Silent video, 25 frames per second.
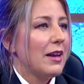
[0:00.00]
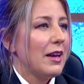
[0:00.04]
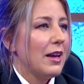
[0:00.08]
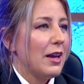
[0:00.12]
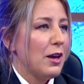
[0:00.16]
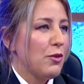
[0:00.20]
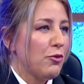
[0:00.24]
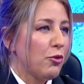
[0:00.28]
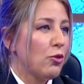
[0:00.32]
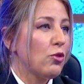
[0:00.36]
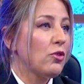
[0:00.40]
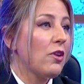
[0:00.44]

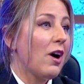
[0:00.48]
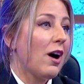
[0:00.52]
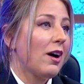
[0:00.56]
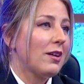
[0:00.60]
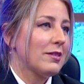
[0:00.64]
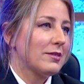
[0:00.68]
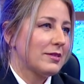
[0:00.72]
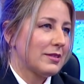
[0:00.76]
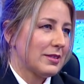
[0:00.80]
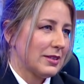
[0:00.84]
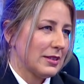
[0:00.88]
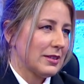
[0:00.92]

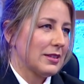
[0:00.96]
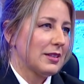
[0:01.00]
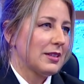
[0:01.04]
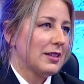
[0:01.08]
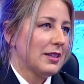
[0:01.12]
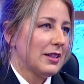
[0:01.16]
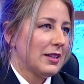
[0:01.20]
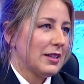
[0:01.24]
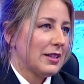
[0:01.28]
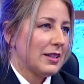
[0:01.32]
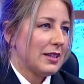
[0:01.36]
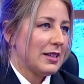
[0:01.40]
F-16
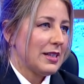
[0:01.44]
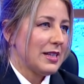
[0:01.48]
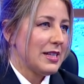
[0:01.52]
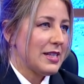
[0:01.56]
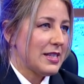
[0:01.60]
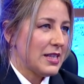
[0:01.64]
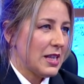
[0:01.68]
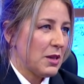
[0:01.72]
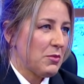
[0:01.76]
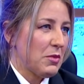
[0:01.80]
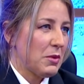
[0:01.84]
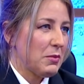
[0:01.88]

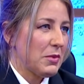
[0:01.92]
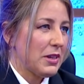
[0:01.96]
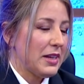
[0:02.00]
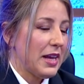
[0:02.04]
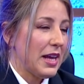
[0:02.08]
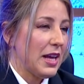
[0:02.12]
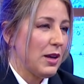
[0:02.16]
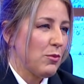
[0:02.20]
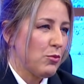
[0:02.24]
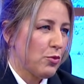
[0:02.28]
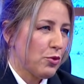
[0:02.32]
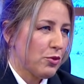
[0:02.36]
istememin
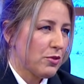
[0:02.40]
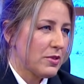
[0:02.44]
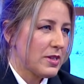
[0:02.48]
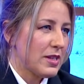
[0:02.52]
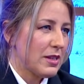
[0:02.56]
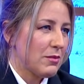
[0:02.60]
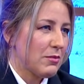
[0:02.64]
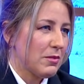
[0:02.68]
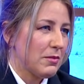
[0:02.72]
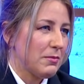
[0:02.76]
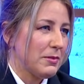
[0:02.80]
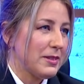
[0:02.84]
en büyük
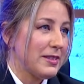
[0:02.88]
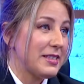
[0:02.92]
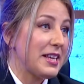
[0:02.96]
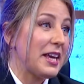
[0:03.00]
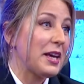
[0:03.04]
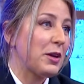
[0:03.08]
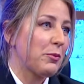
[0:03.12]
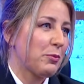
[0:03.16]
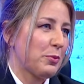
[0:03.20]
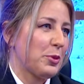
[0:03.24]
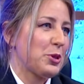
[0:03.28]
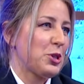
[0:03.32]
sebebi
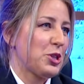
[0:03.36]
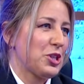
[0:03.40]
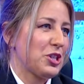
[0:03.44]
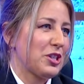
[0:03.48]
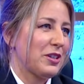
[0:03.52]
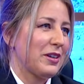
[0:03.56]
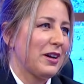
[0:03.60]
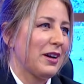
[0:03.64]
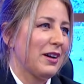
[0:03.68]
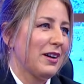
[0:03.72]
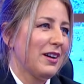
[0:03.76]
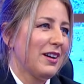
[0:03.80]
tek
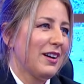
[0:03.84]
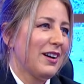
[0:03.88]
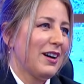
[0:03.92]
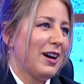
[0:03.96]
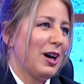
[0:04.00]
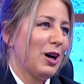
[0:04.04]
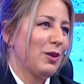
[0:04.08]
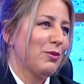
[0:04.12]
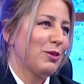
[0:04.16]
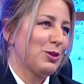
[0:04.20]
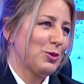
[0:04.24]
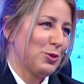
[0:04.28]
başına
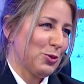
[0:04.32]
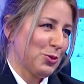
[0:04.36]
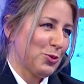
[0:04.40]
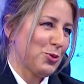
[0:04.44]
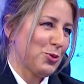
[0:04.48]
Uçmak. havada